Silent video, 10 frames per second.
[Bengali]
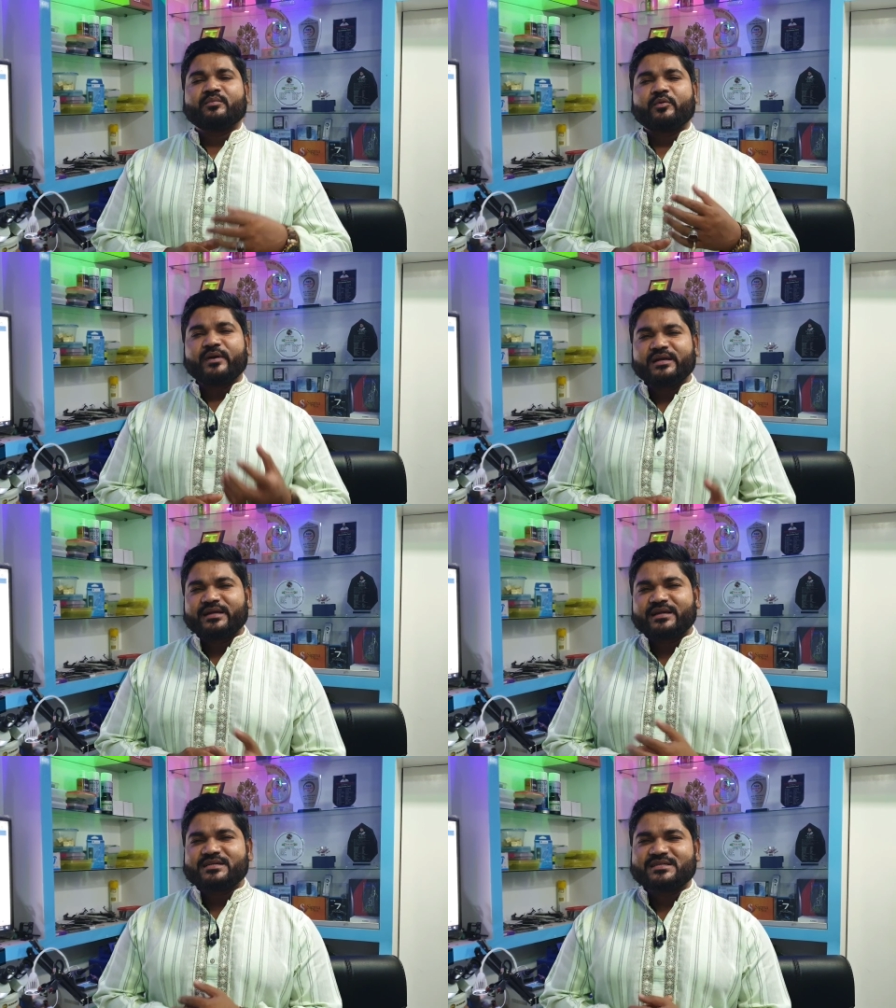মোবাইল
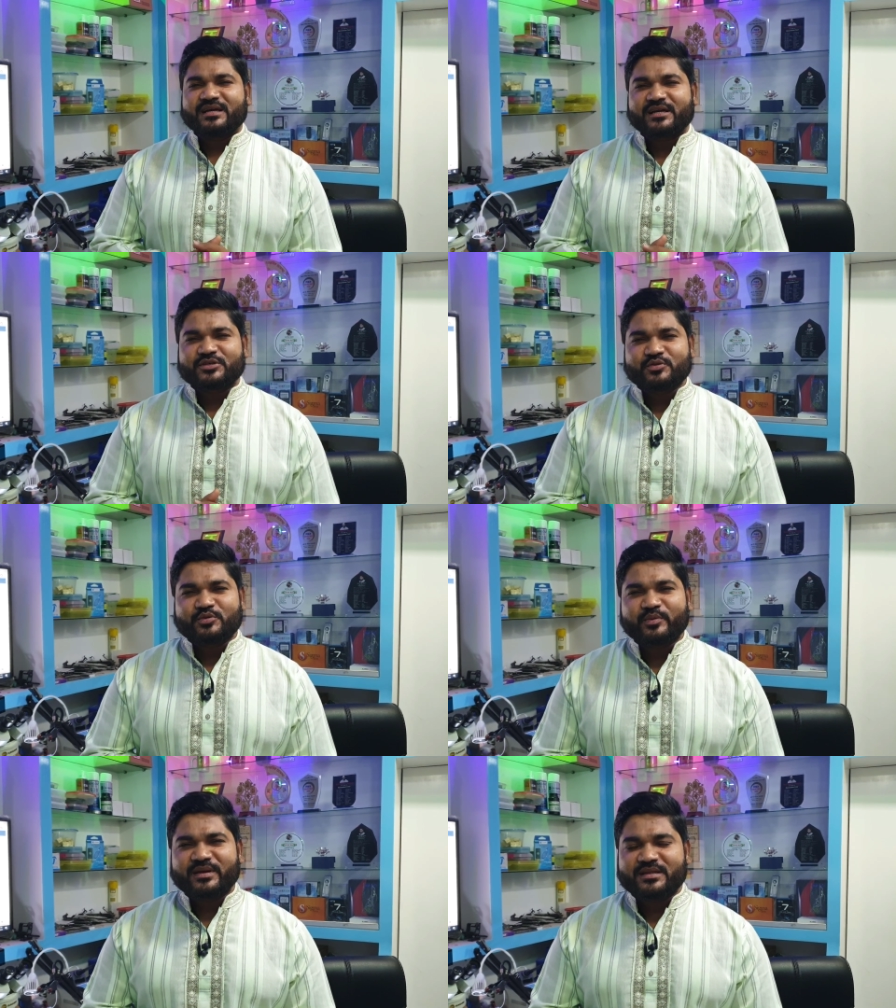টেকনিশিয়ানরা
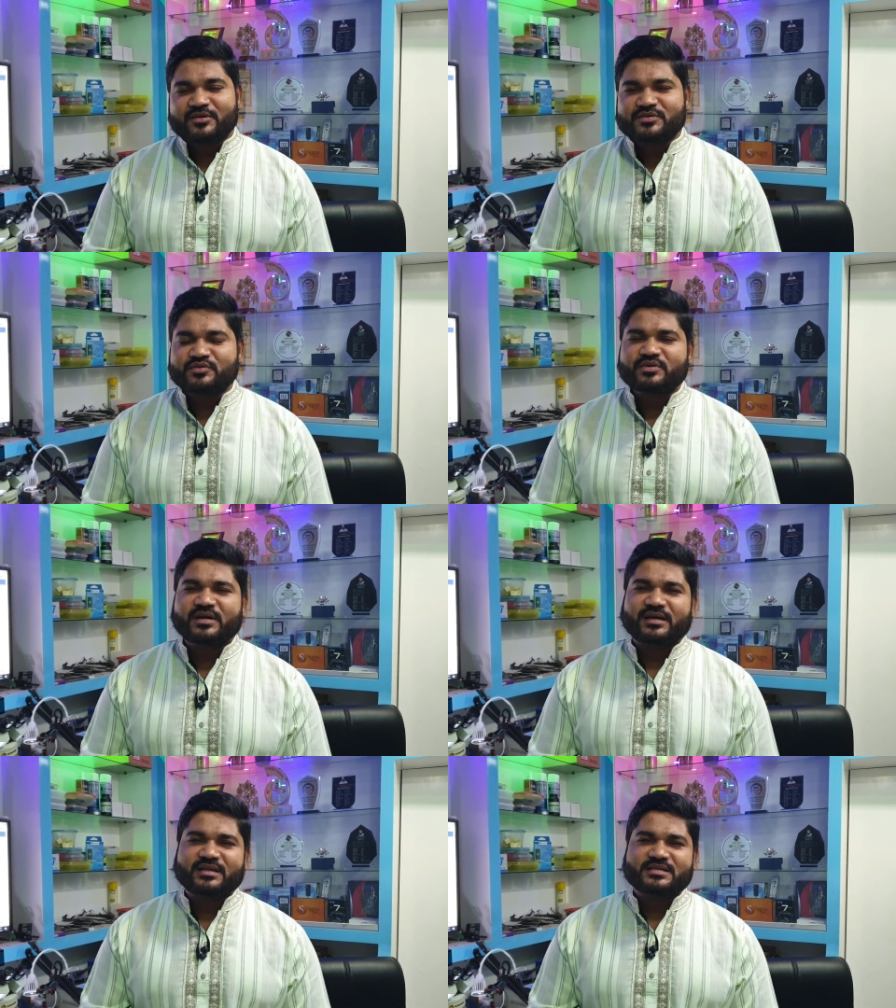শুক্রবার দিনও ছুটি
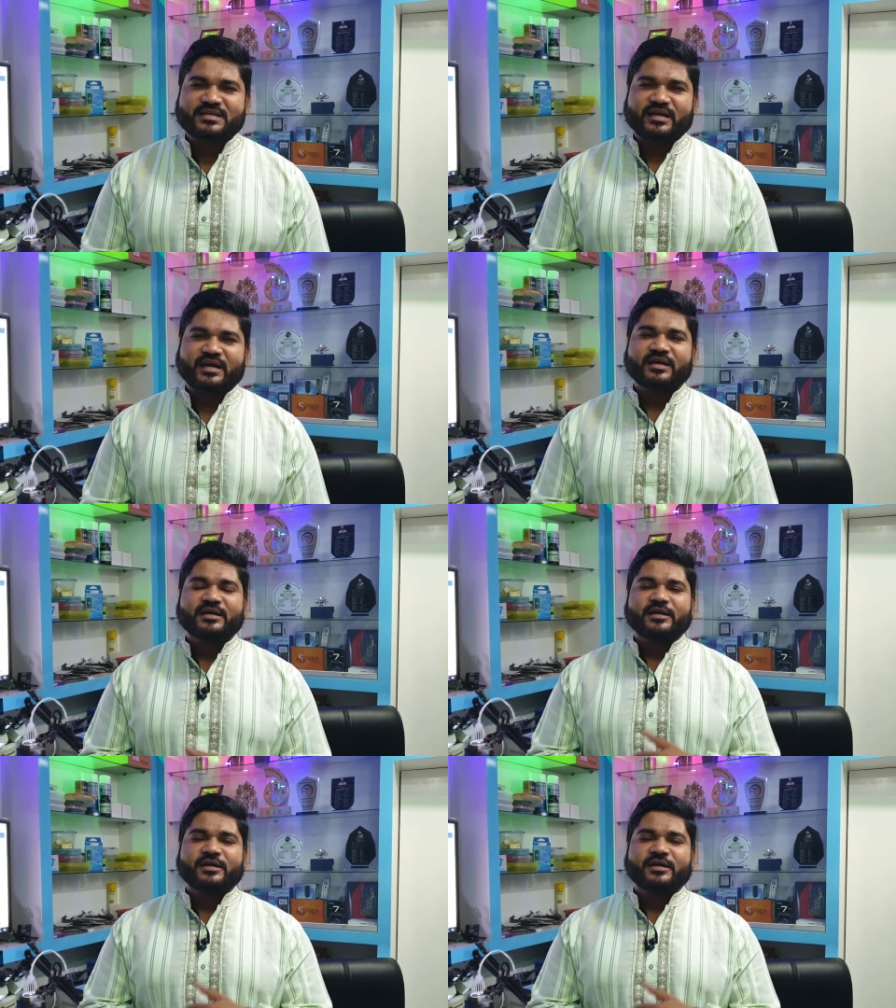কাটাতে চায় না